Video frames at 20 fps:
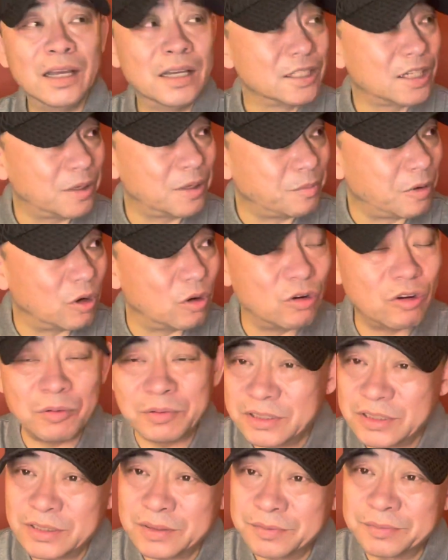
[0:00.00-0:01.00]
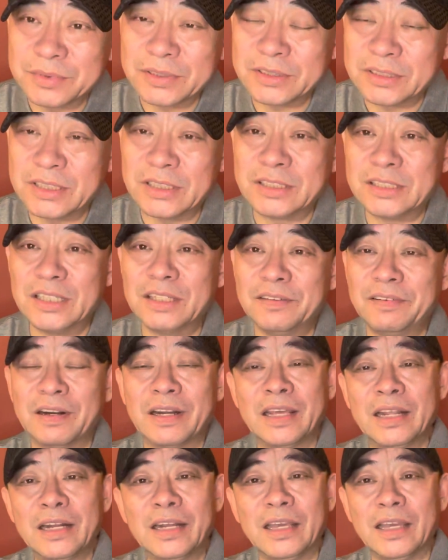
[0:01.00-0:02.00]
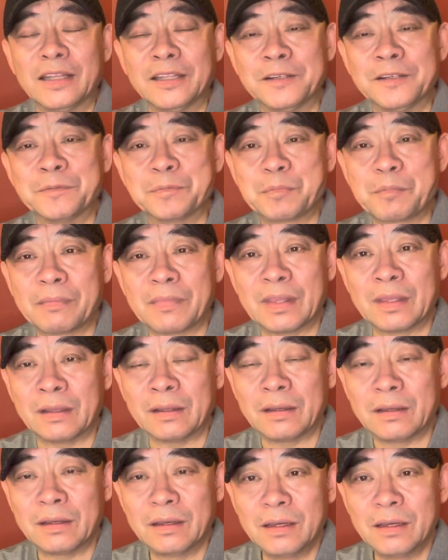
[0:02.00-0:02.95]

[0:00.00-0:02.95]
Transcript: 你看，包括我们这街坊邻里，的嗯，